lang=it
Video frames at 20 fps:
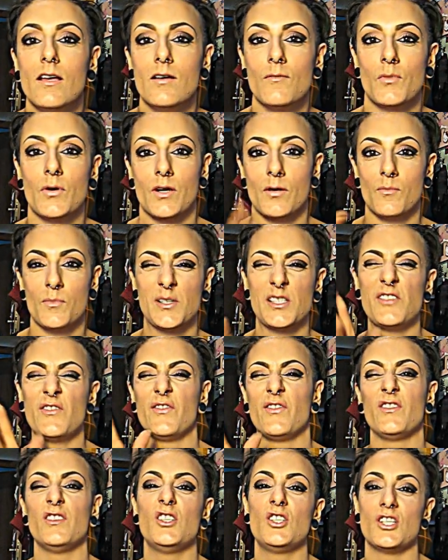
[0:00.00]
poi era un po'
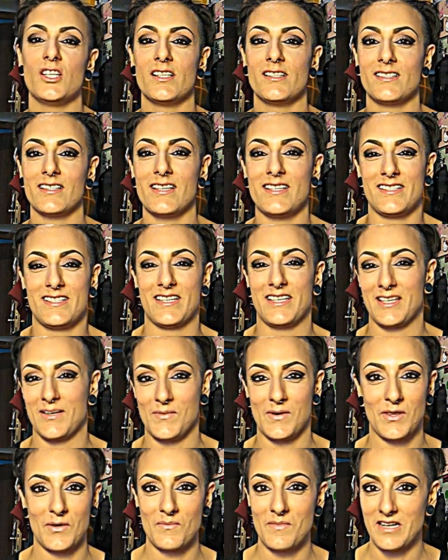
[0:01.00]
difficile, si è
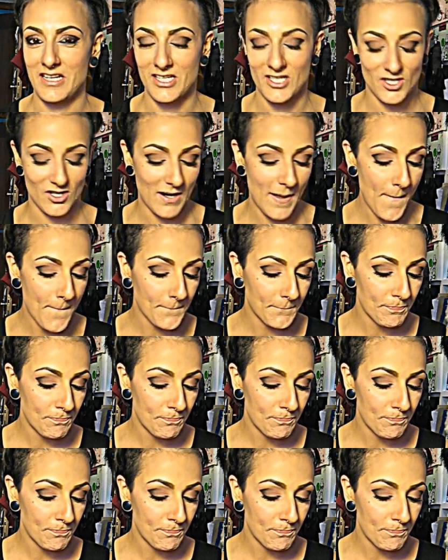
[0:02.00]
chiamato Briciola.